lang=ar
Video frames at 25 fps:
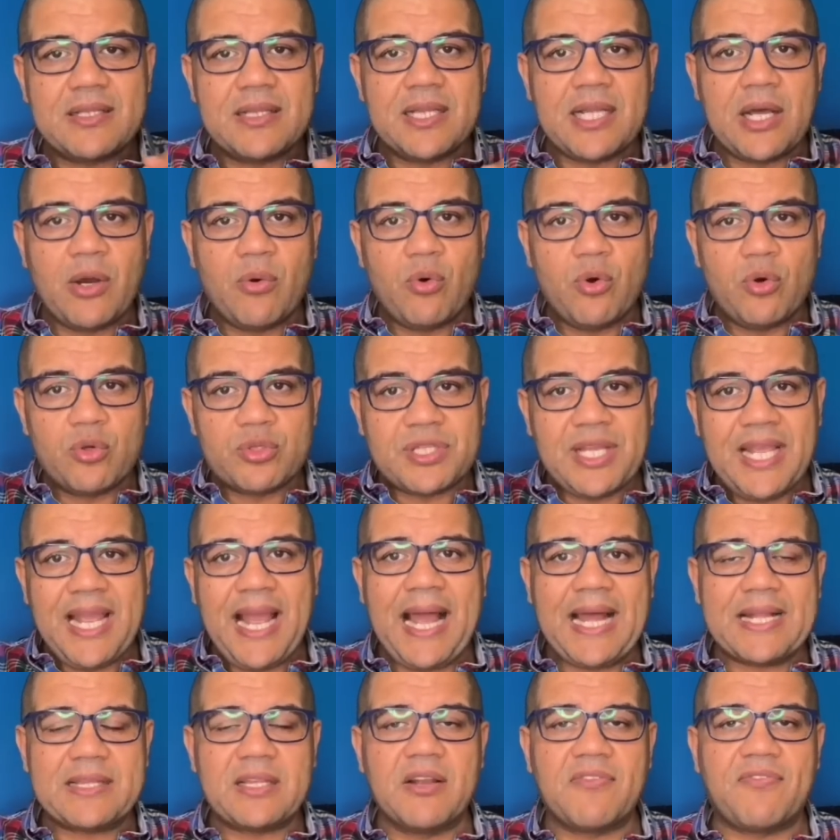لو
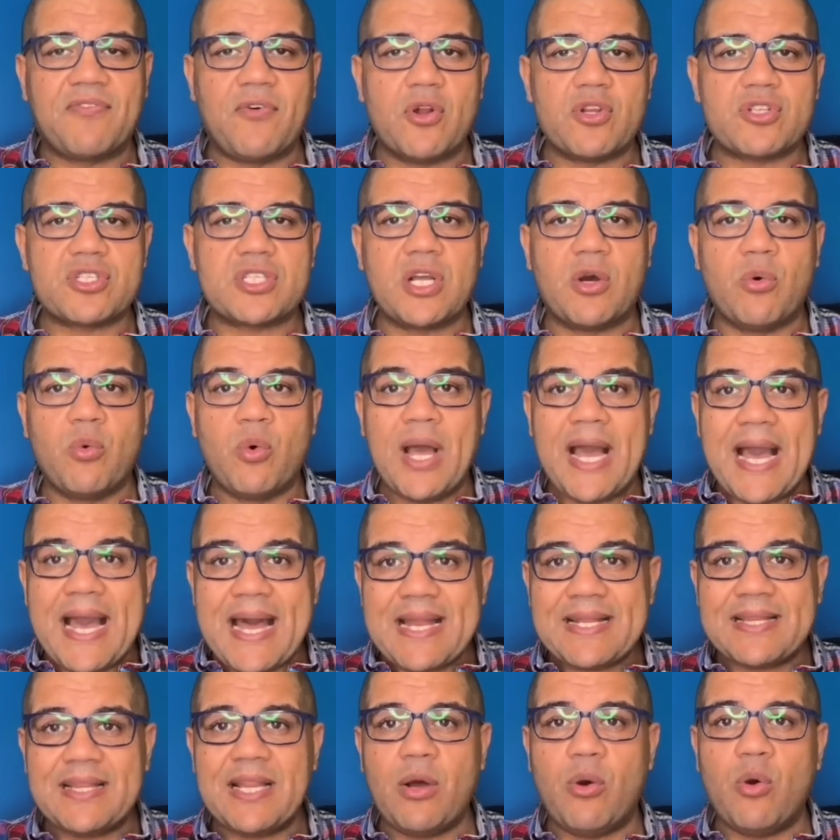اتيحت الفرصه
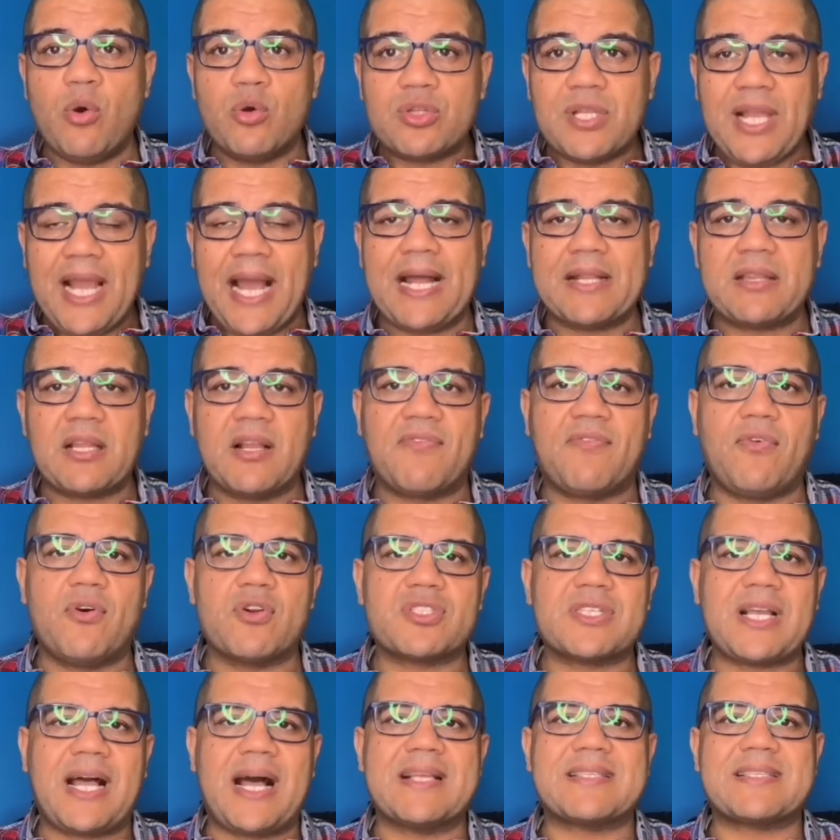وقالت لو اتيحت
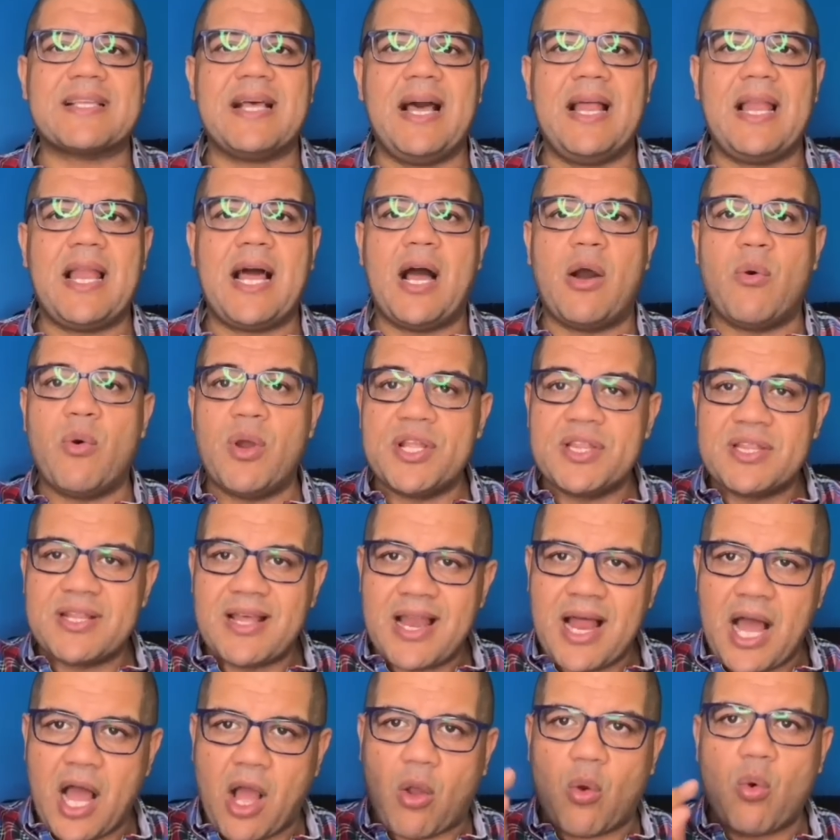الفرصه هسالها وان
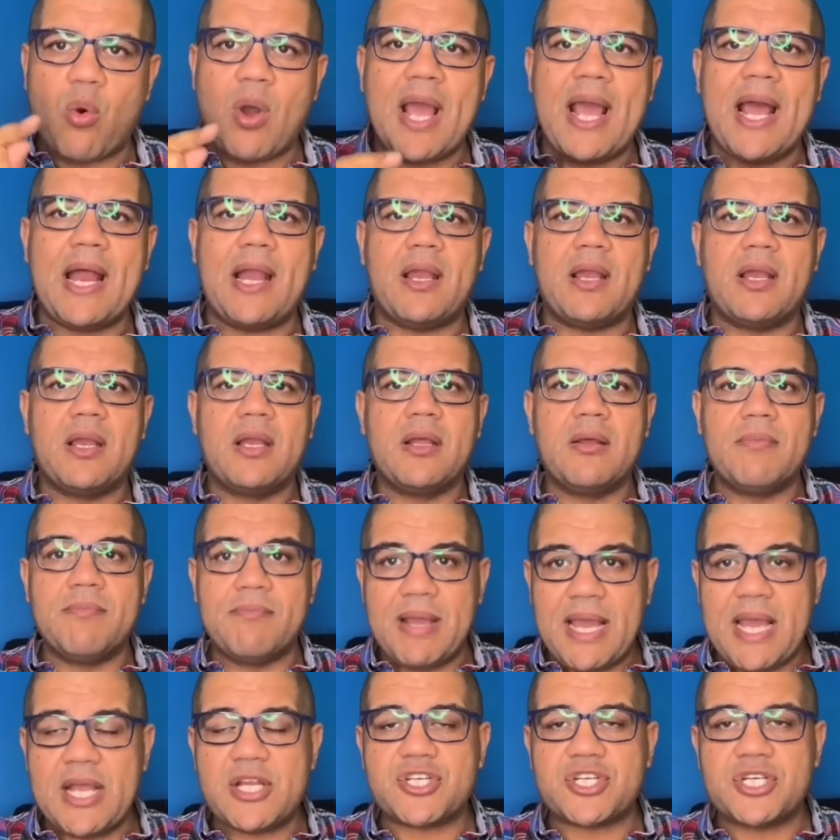الاقوال
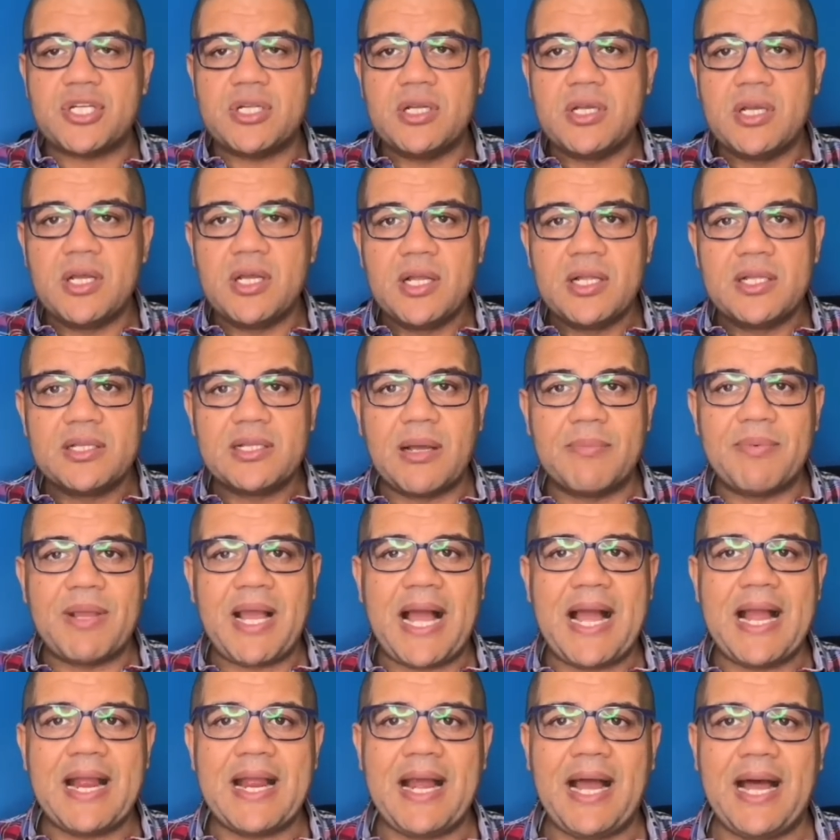ماشي طب يا
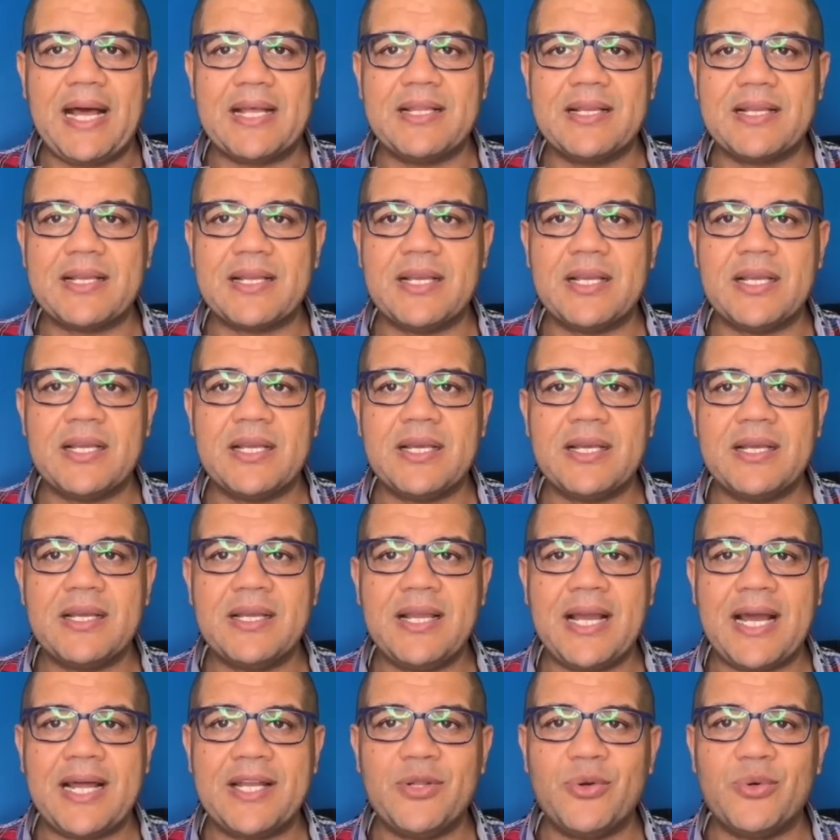حاجه حضرتك آه،
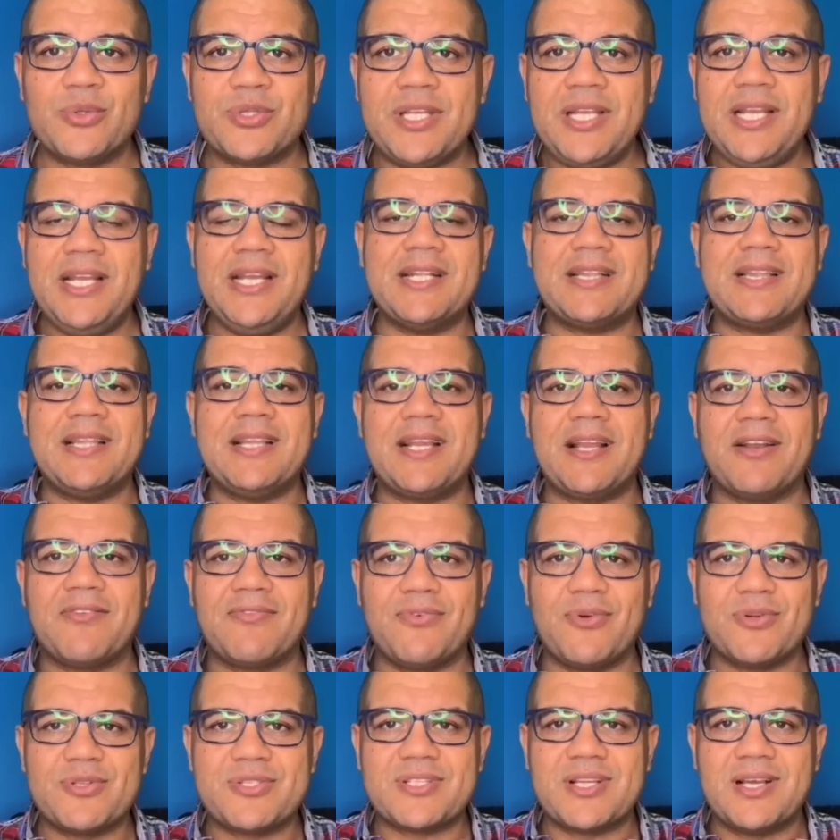يعني اتيحت لك
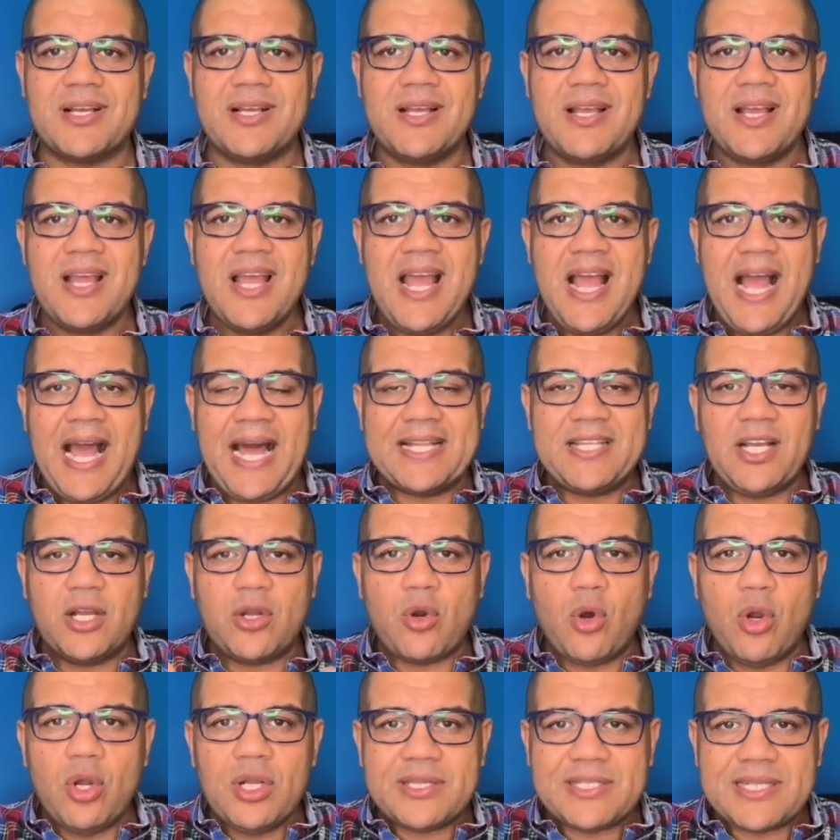الفرصه حضرتك
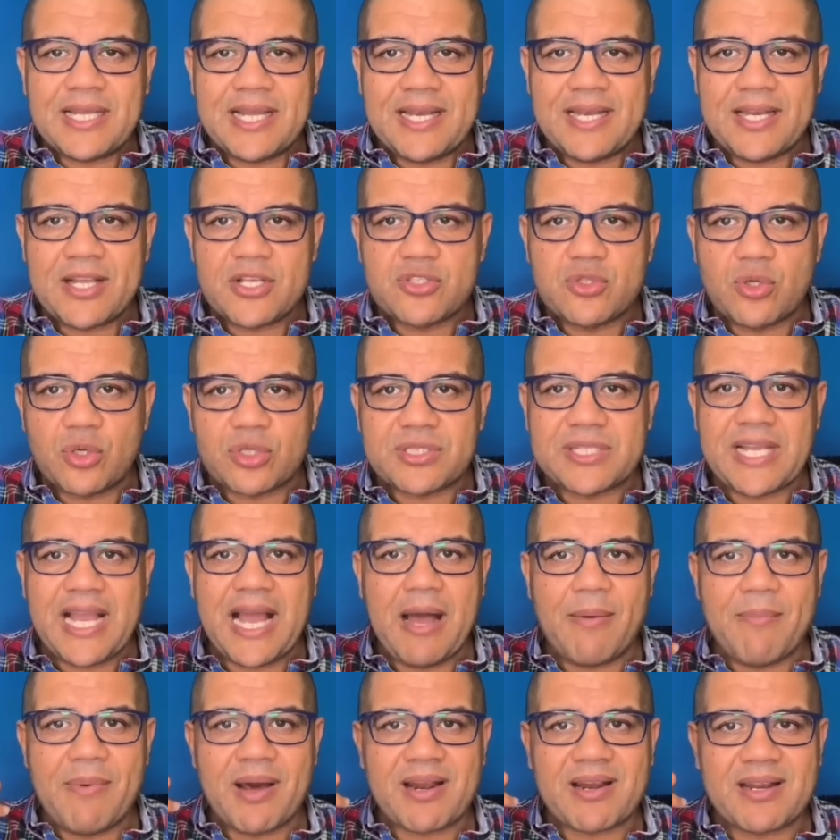قلتي انك
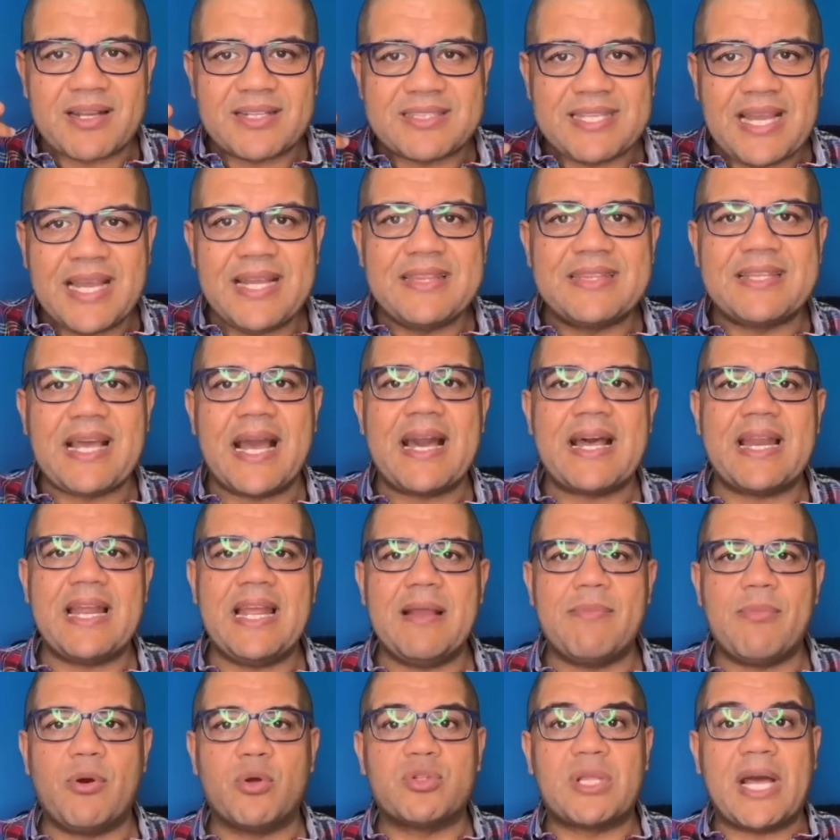زرتيها مرتين
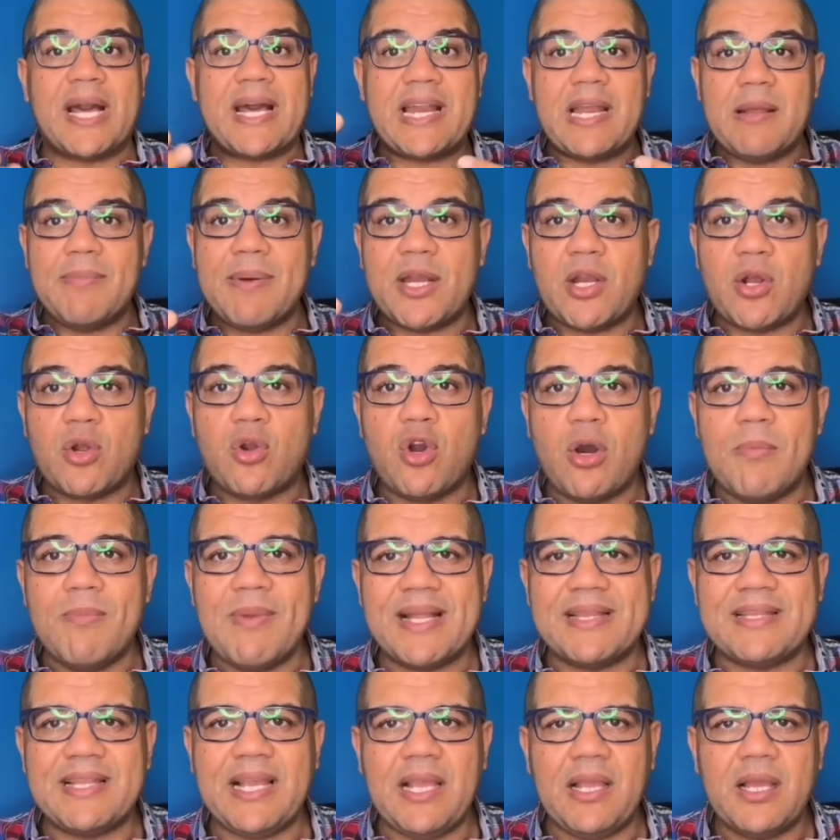تقريبا وتقريبا
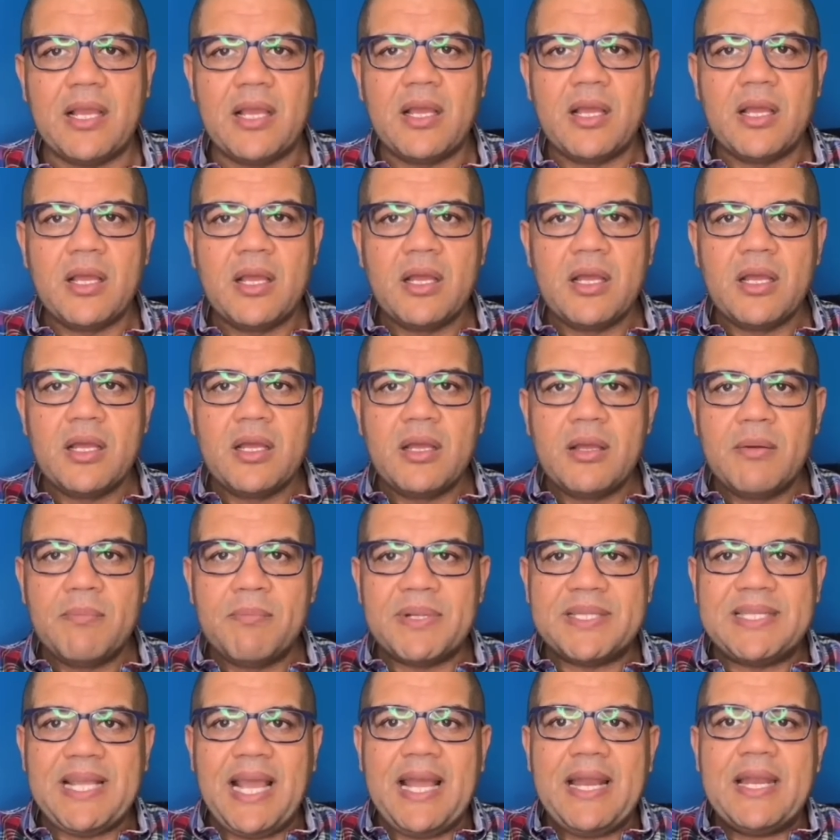الجمله دي
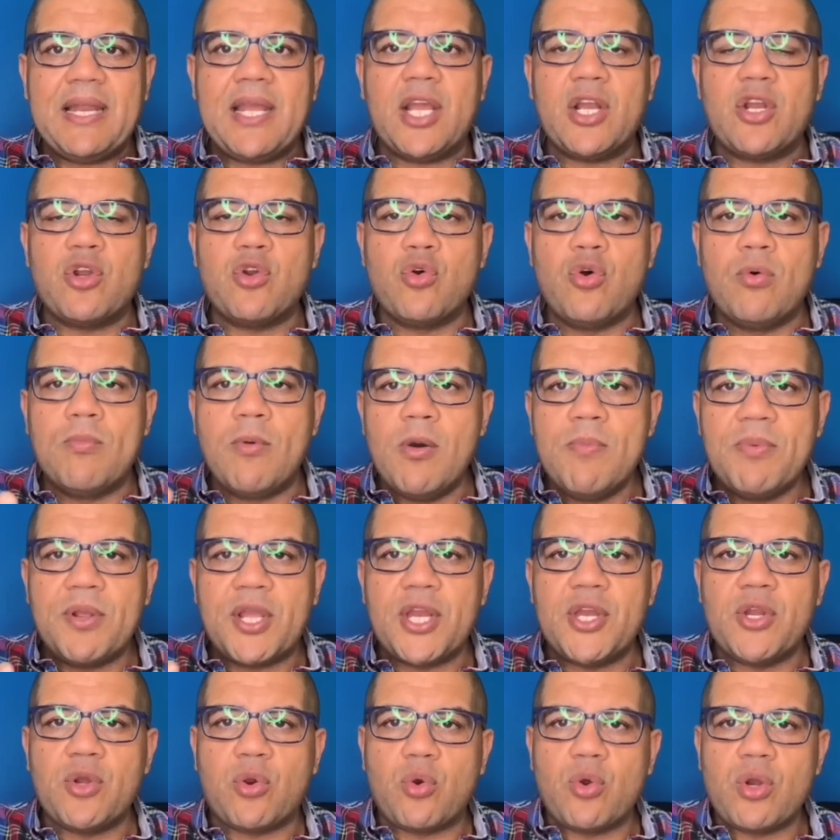بتعني انه
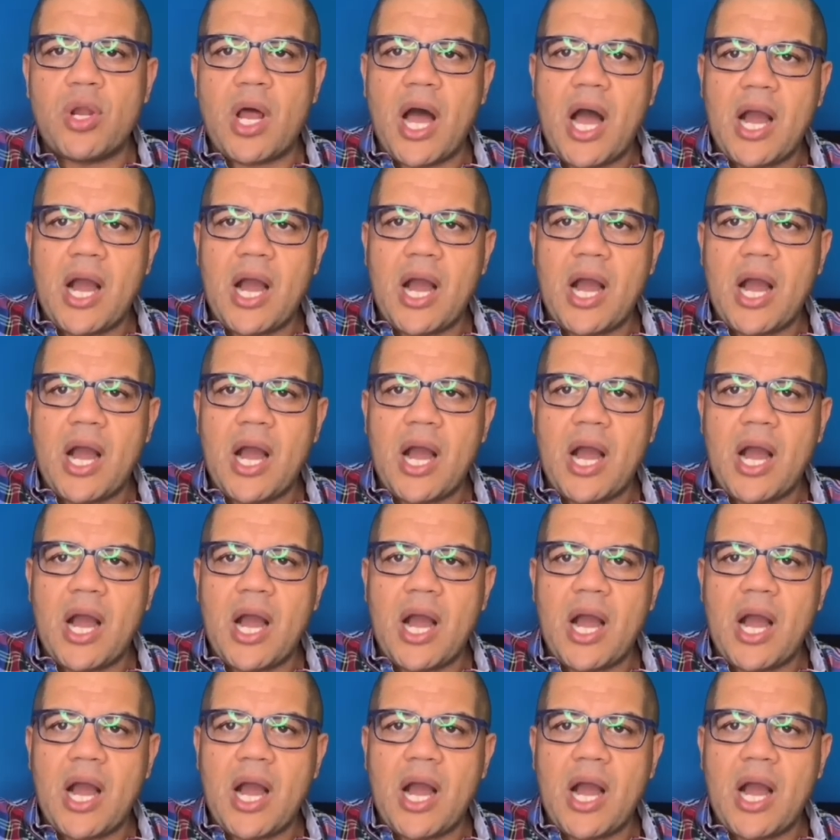ممكن يكون